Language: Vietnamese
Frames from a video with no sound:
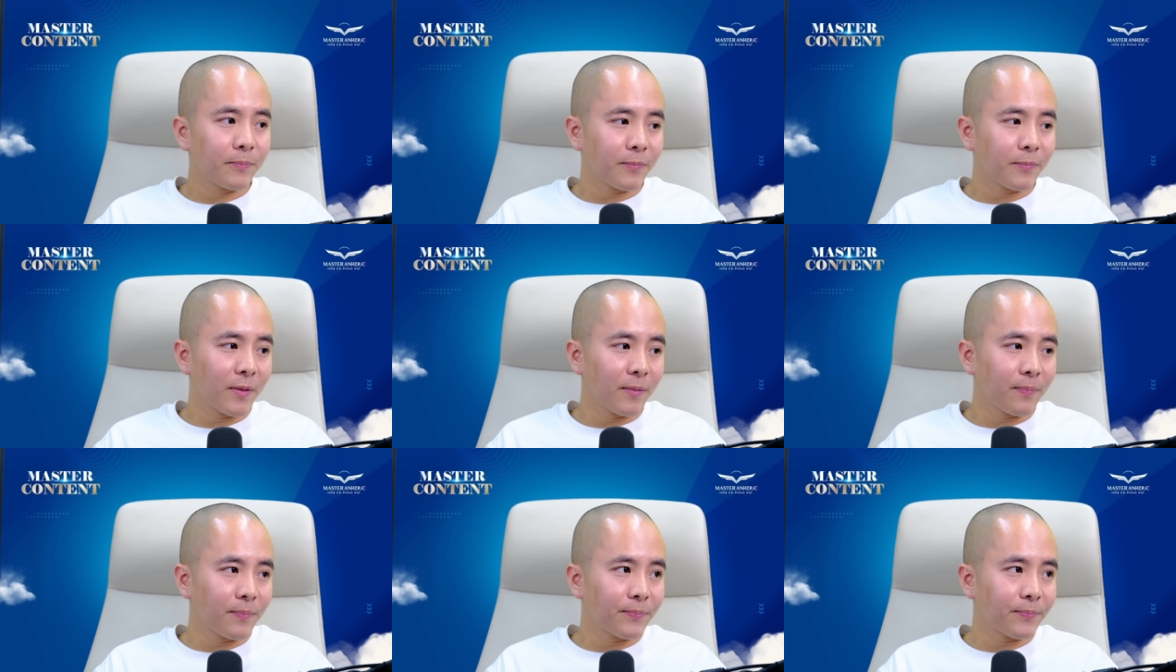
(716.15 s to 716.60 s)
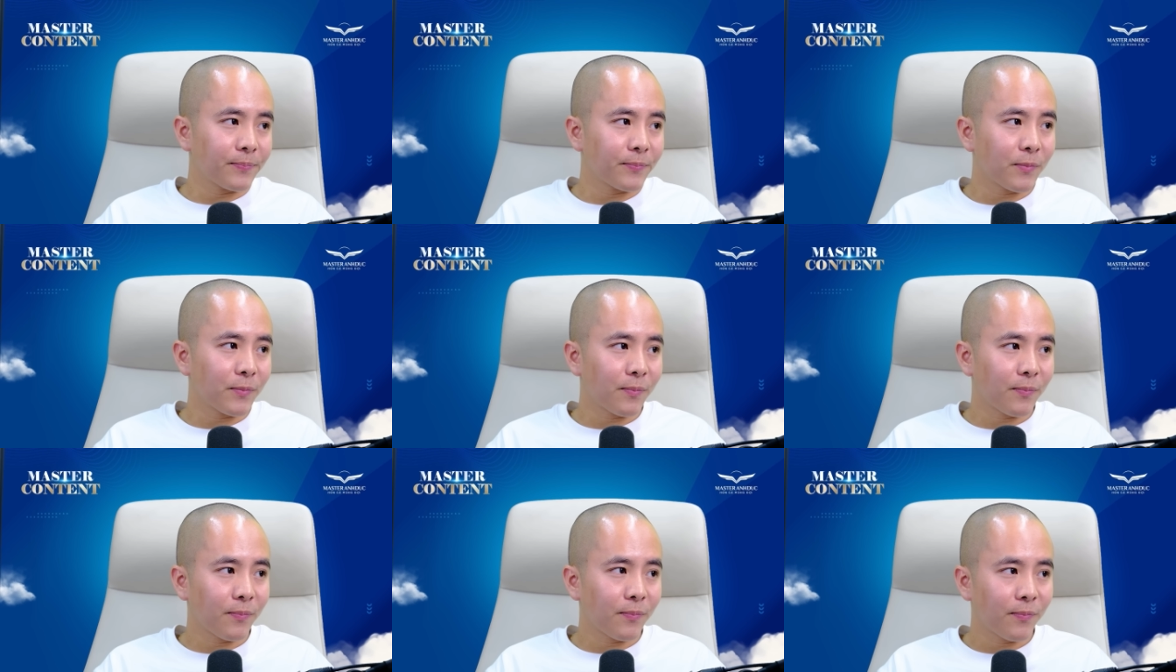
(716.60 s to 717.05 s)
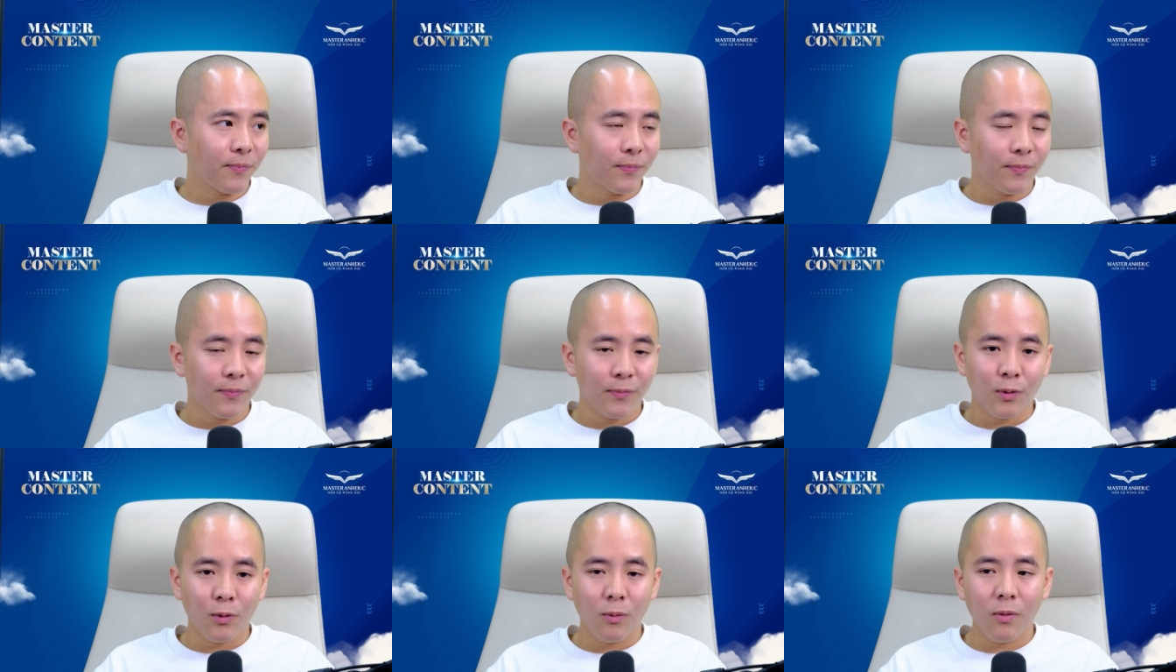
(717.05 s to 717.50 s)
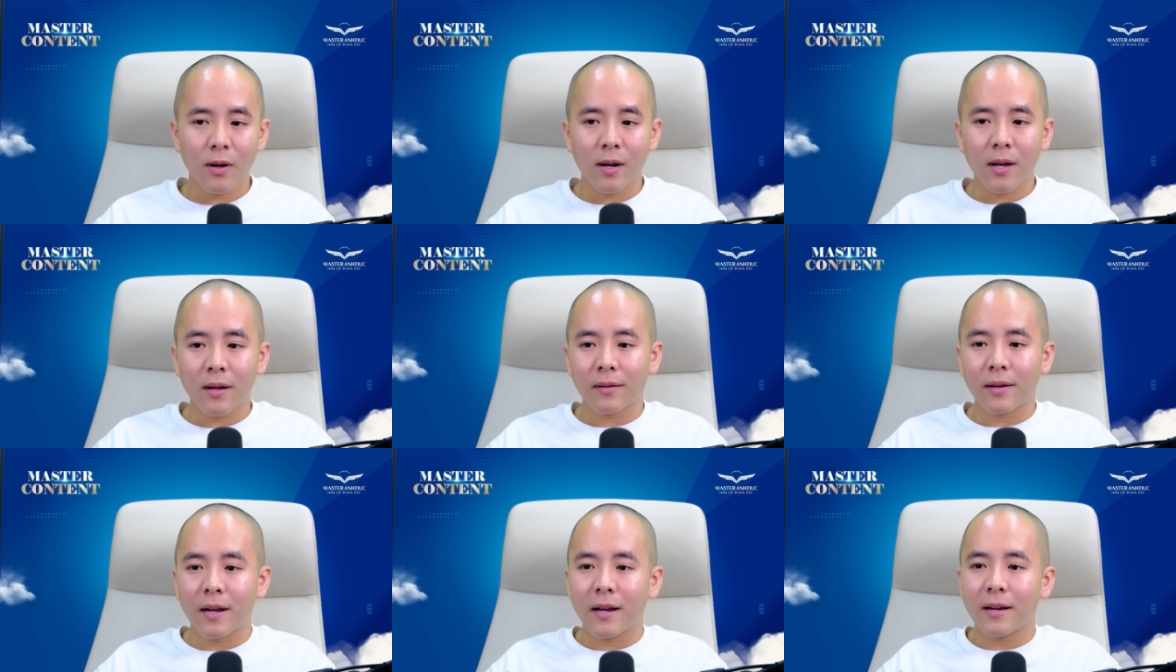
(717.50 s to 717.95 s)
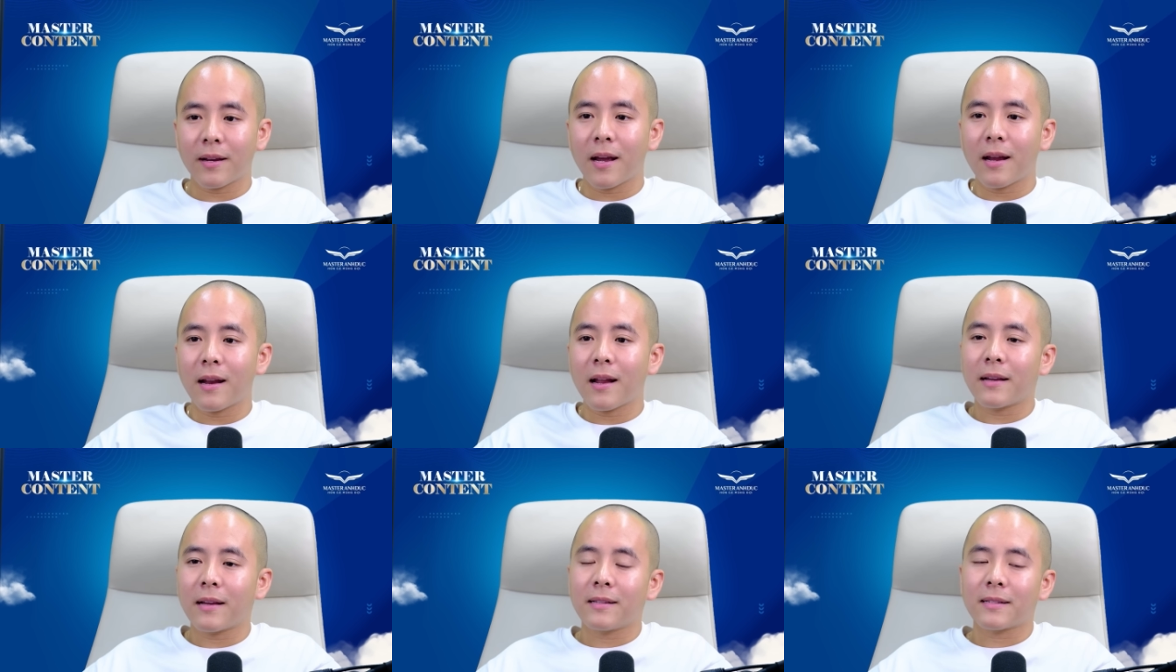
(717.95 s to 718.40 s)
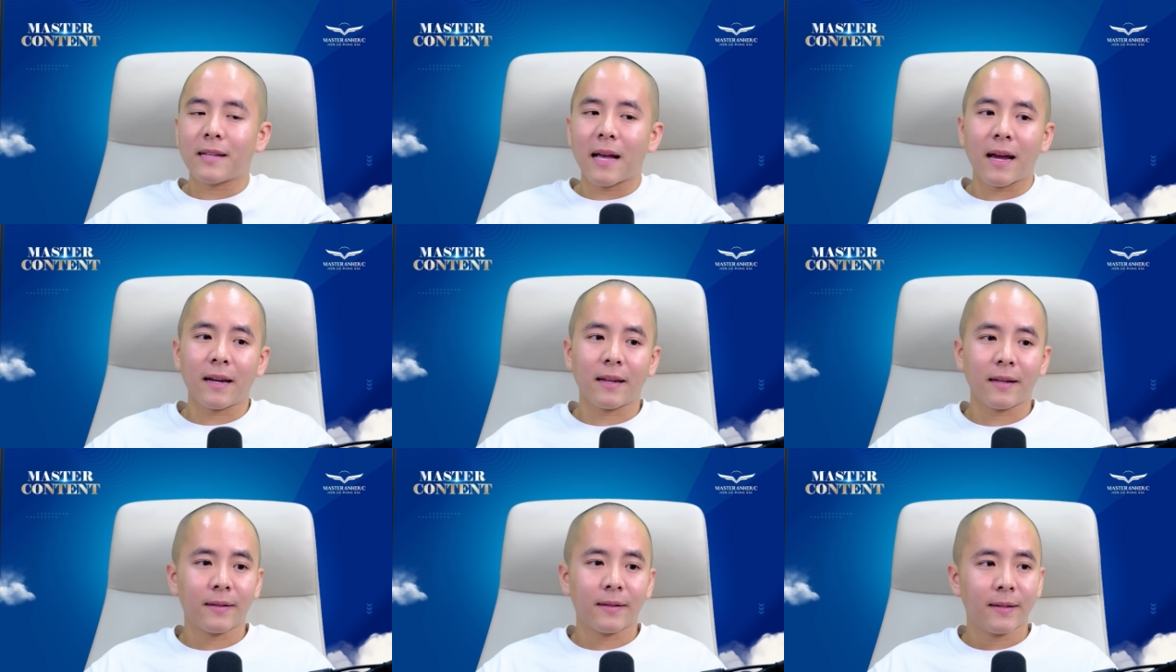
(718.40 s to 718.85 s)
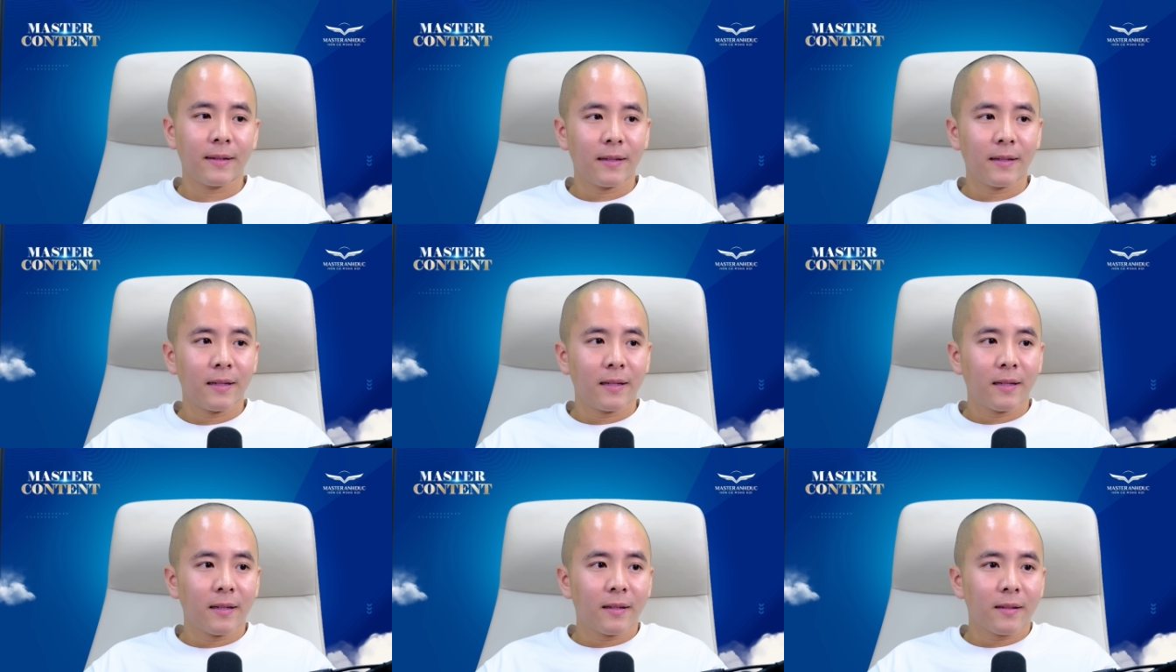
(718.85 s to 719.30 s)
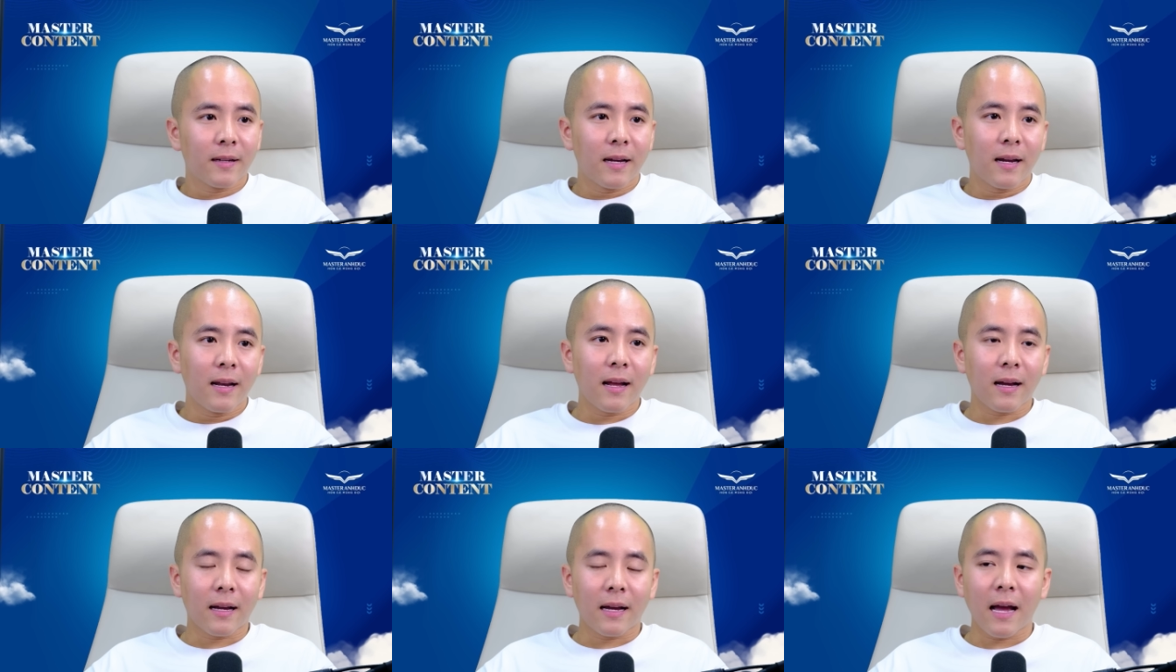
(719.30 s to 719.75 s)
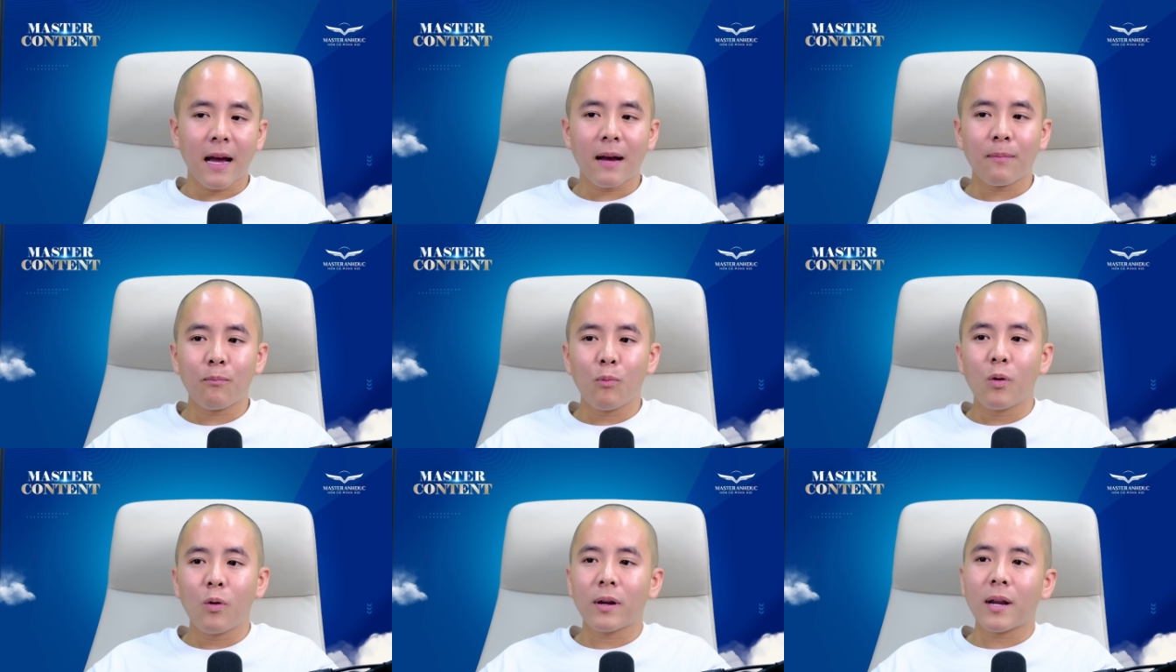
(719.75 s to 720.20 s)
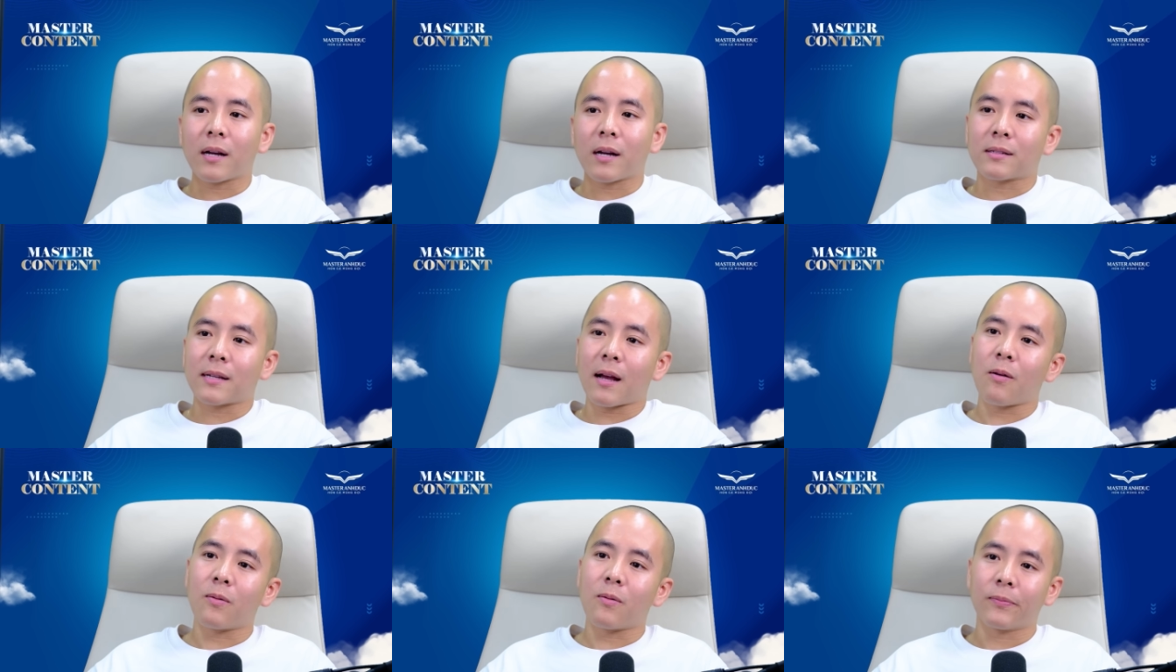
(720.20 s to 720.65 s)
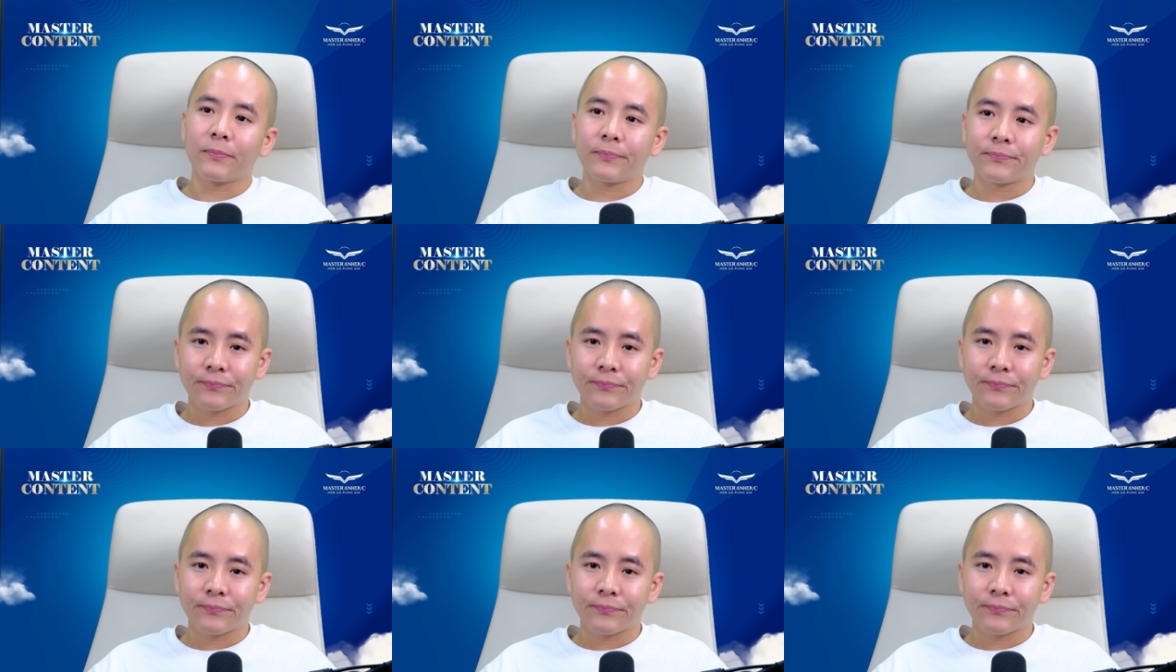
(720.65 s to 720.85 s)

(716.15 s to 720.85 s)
cảm ơn ừ. thật đúng rồi đấy đấy đấy là insight đấy đấy là cái ham muốn đằng sau